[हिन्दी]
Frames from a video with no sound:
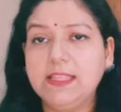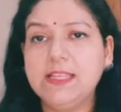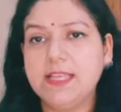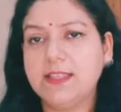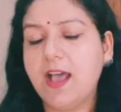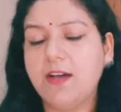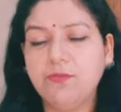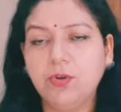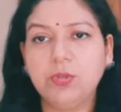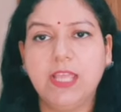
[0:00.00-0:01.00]
इतने ज़्यादा
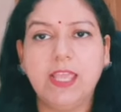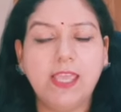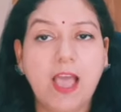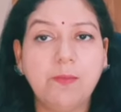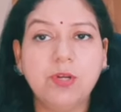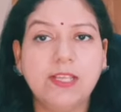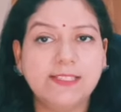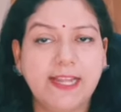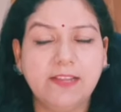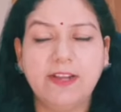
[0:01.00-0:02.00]
हार्मफुल होते हैं कि आप उनके
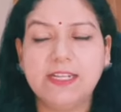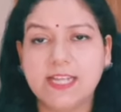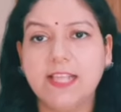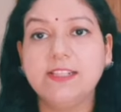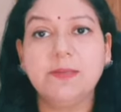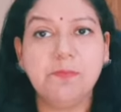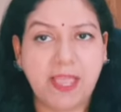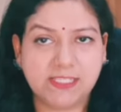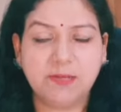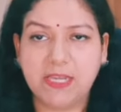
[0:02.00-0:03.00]
साइड इफेक्ट शायद
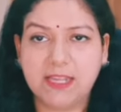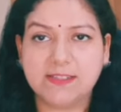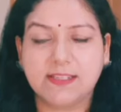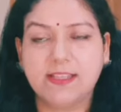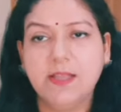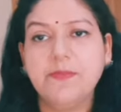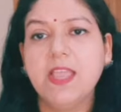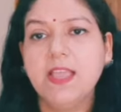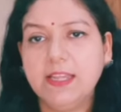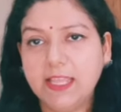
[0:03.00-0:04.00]
इमेजिन भी नहीं कर सकते
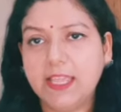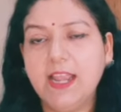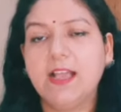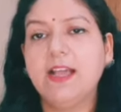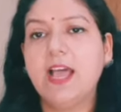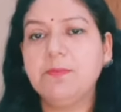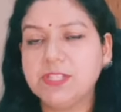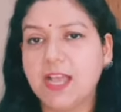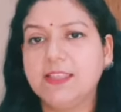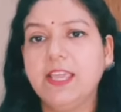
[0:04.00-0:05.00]
लेकिन अगर आप
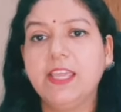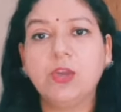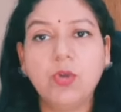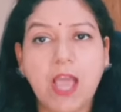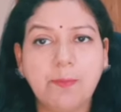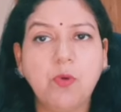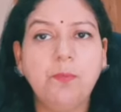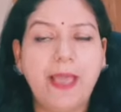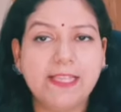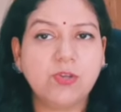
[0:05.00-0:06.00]
चाहते हैं कि कोई आपको
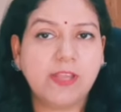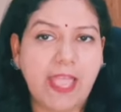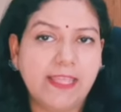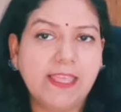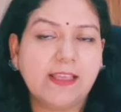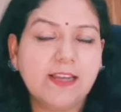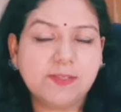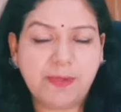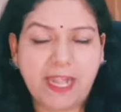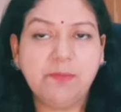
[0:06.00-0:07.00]
बेस्ट ऑर्गेनिक हेयर
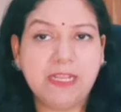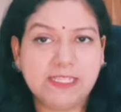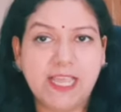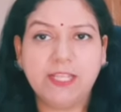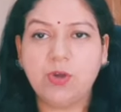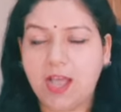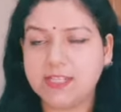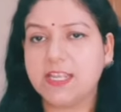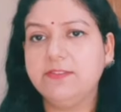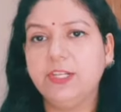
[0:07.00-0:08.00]
कलर्स ब्रांड मिल जाए तो
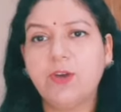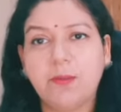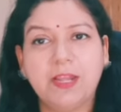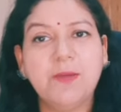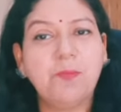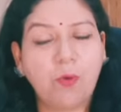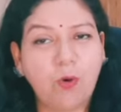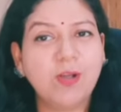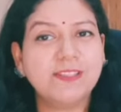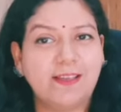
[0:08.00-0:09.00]
आज का वीडियो आपके लिए
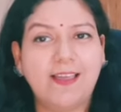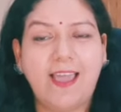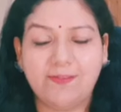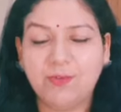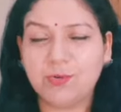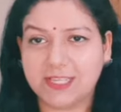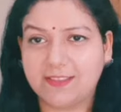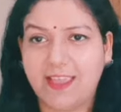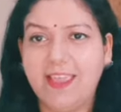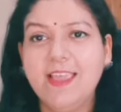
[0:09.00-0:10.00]
बहुत ज़्यादा हेल्पफुल हो
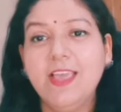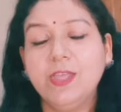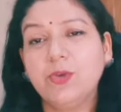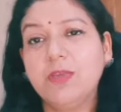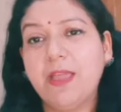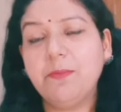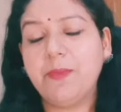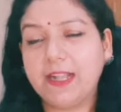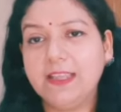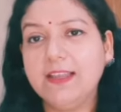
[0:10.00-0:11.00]
सकता है क्योंकि मैंने
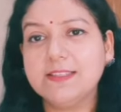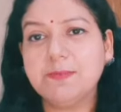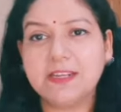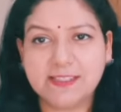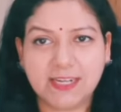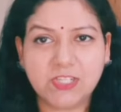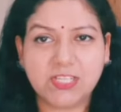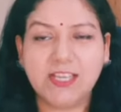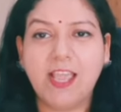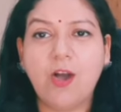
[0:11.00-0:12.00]
प्रैक्टिकल इस पर रिसर्च
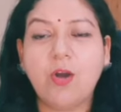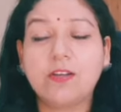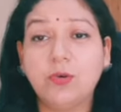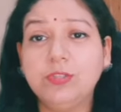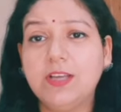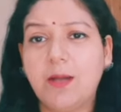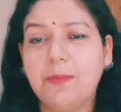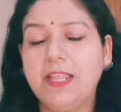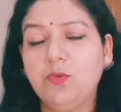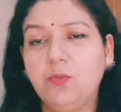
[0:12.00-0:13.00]
की है और खुद
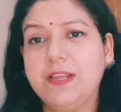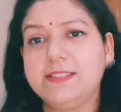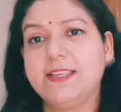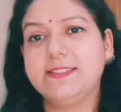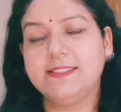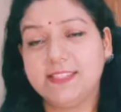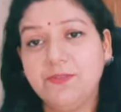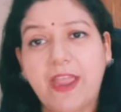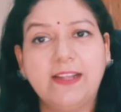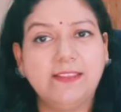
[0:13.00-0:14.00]
अपने ऊपर इसके
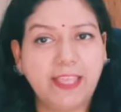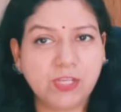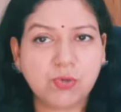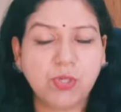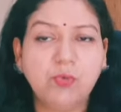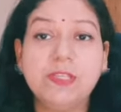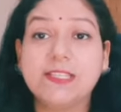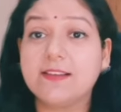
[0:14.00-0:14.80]
इफेक्ट देख चुकी हूँ इसके